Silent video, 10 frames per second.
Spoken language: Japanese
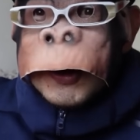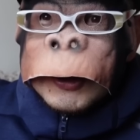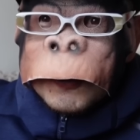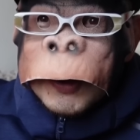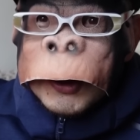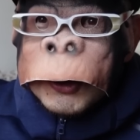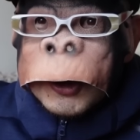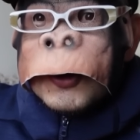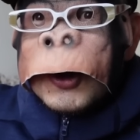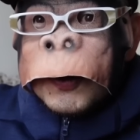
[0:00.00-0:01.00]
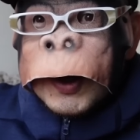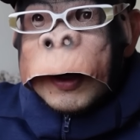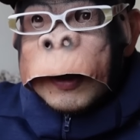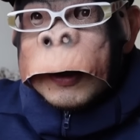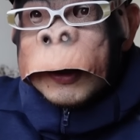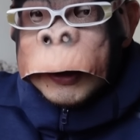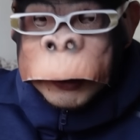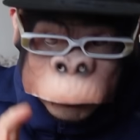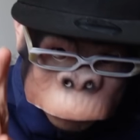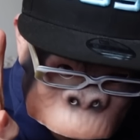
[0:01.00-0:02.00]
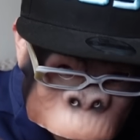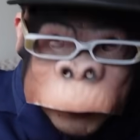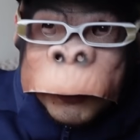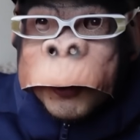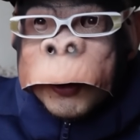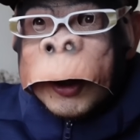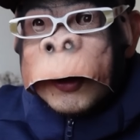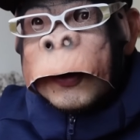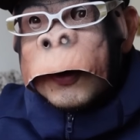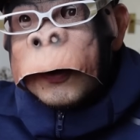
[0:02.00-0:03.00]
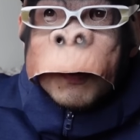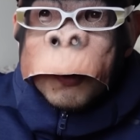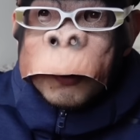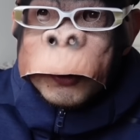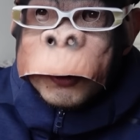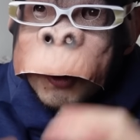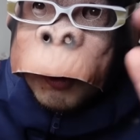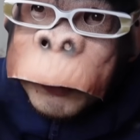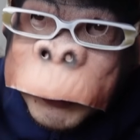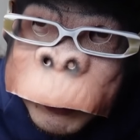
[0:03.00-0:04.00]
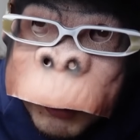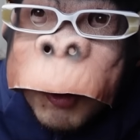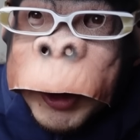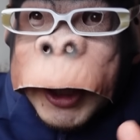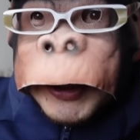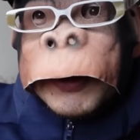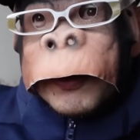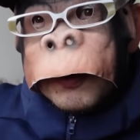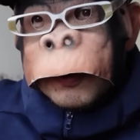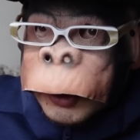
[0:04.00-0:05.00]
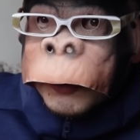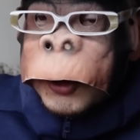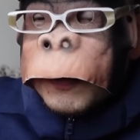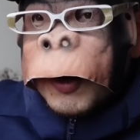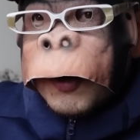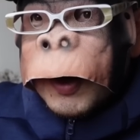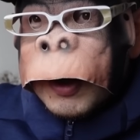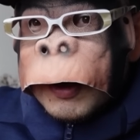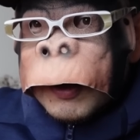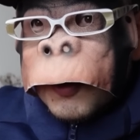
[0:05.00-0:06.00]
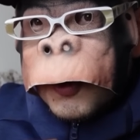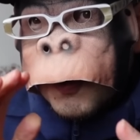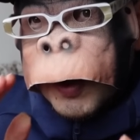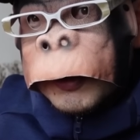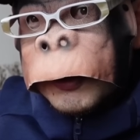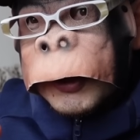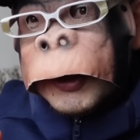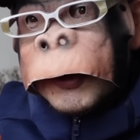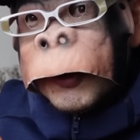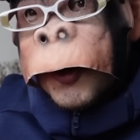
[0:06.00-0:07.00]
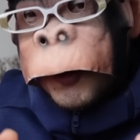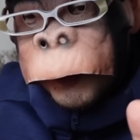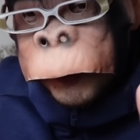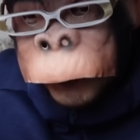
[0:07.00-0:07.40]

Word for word: 膝の ACL っていうのは一番の大怪我ですよ。most of the 大怪我ですよ。しかもティンバーはここワンシーズンほぼ